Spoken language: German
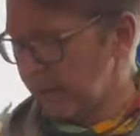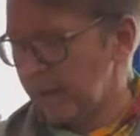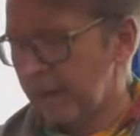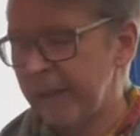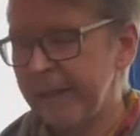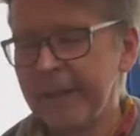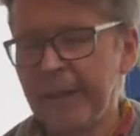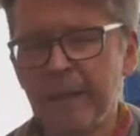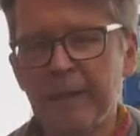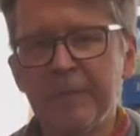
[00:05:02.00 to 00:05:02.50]

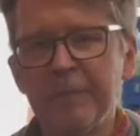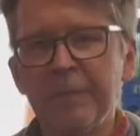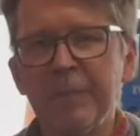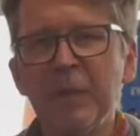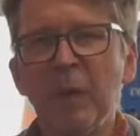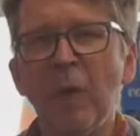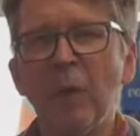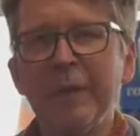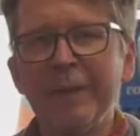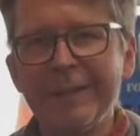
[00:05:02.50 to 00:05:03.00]
Ah ja,
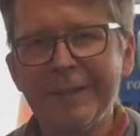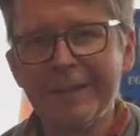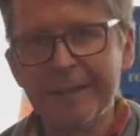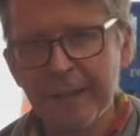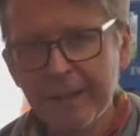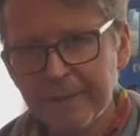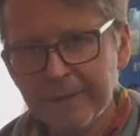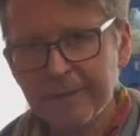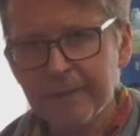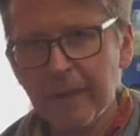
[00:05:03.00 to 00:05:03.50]
und
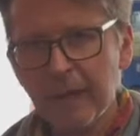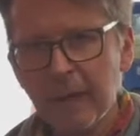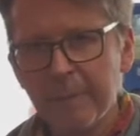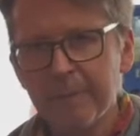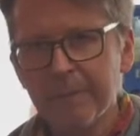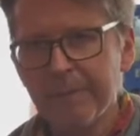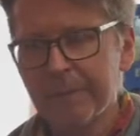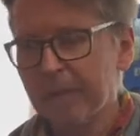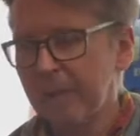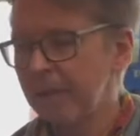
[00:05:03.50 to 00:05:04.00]
jetzt
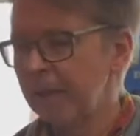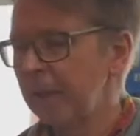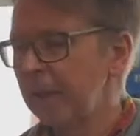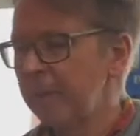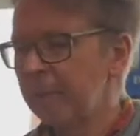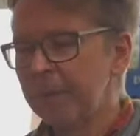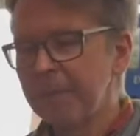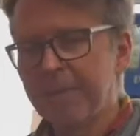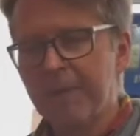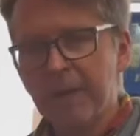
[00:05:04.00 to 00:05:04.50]
haben wir eben
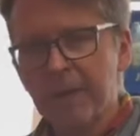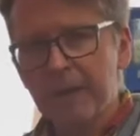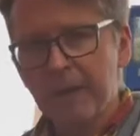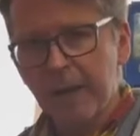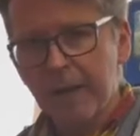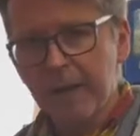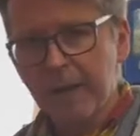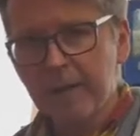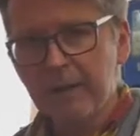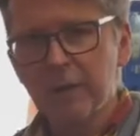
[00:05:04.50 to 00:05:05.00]
im
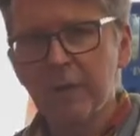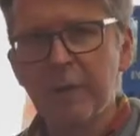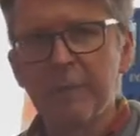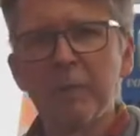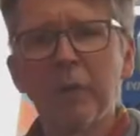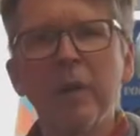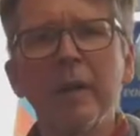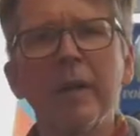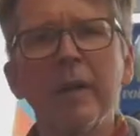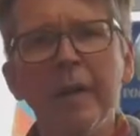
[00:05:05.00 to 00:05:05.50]
Vergleich zu dem
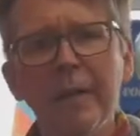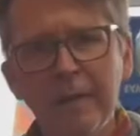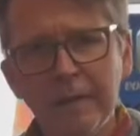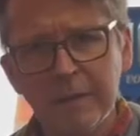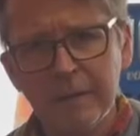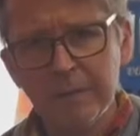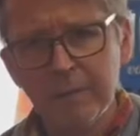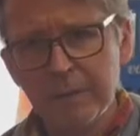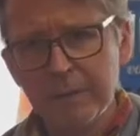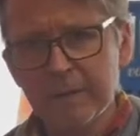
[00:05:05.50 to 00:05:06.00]
doch
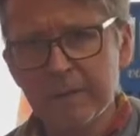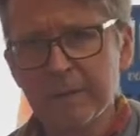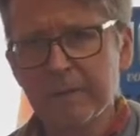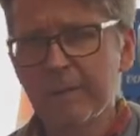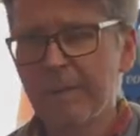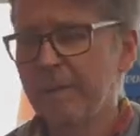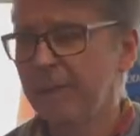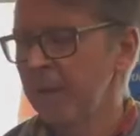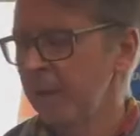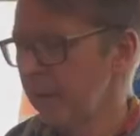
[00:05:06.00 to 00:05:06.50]
recht milden
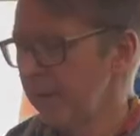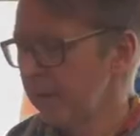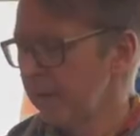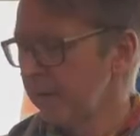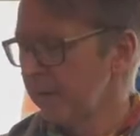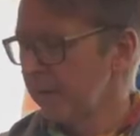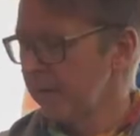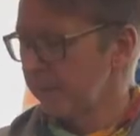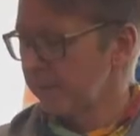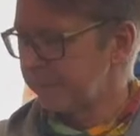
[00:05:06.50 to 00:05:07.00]

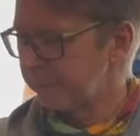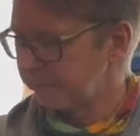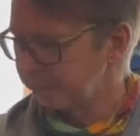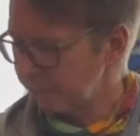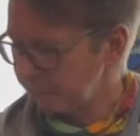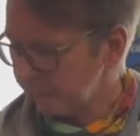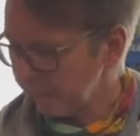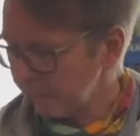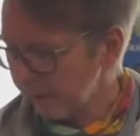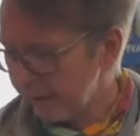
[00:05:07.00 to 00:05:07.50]
ähm,
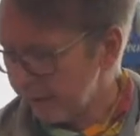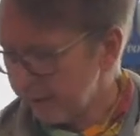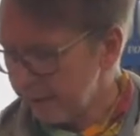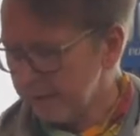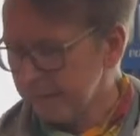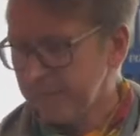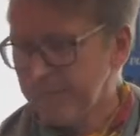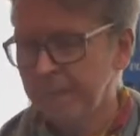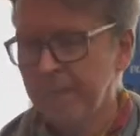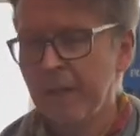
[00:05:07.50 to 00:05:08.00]

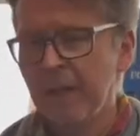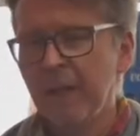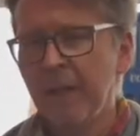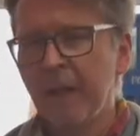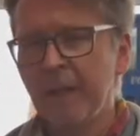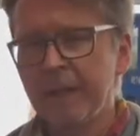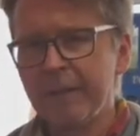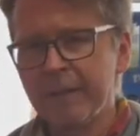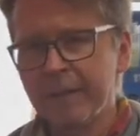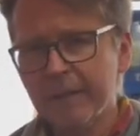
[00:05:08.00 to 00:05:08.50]
hellen
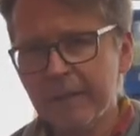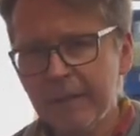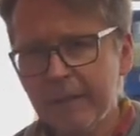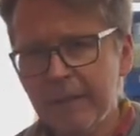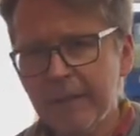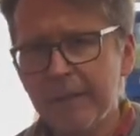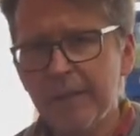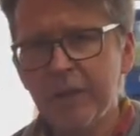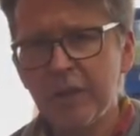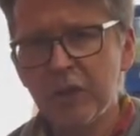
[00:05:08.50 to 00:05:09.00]
ein
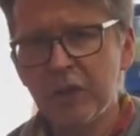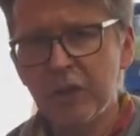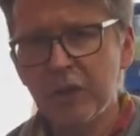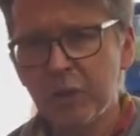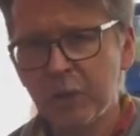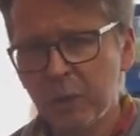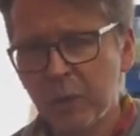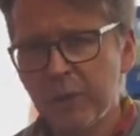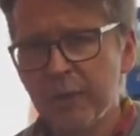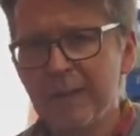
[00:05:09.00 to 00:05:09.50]
richtig
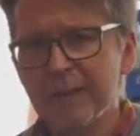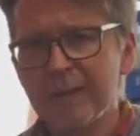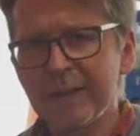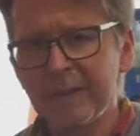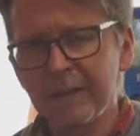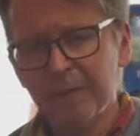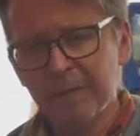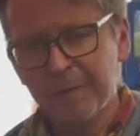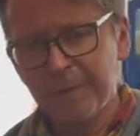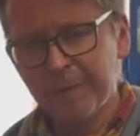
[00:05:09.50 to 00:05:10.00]
schönes,
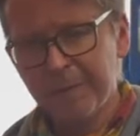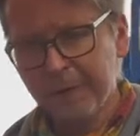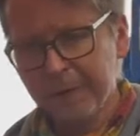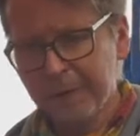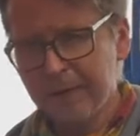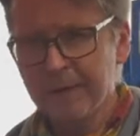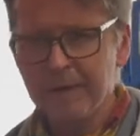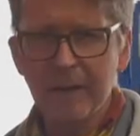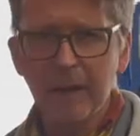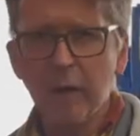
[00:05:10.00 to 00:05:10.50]

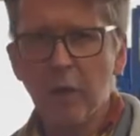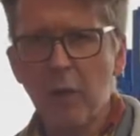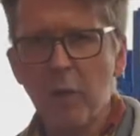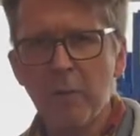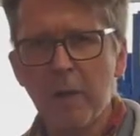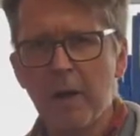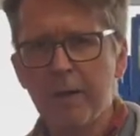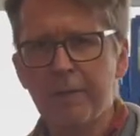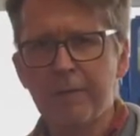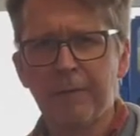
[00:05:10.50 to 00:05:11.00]
fettes
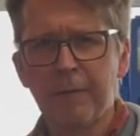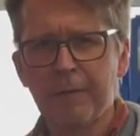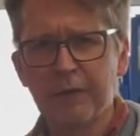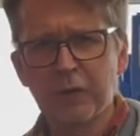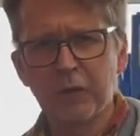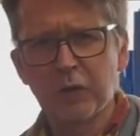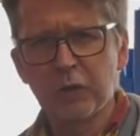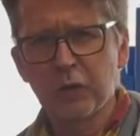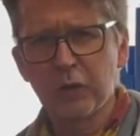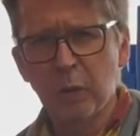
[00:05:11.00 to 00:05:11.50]
Aroma von
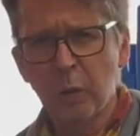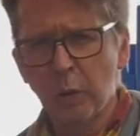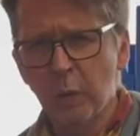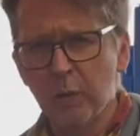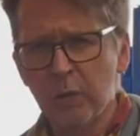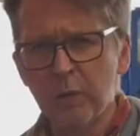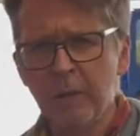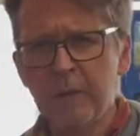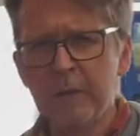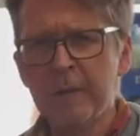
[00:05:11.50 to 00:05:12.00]

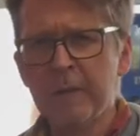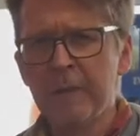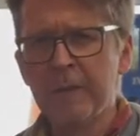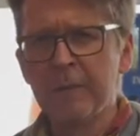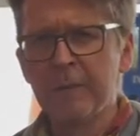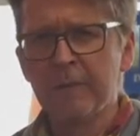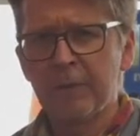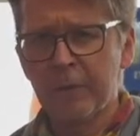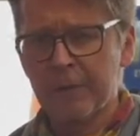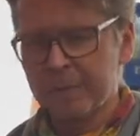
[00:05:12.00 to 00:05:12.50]
Stroh,
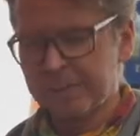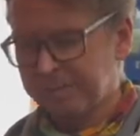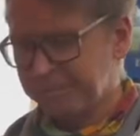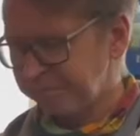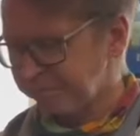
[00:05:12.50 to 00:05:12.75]
von,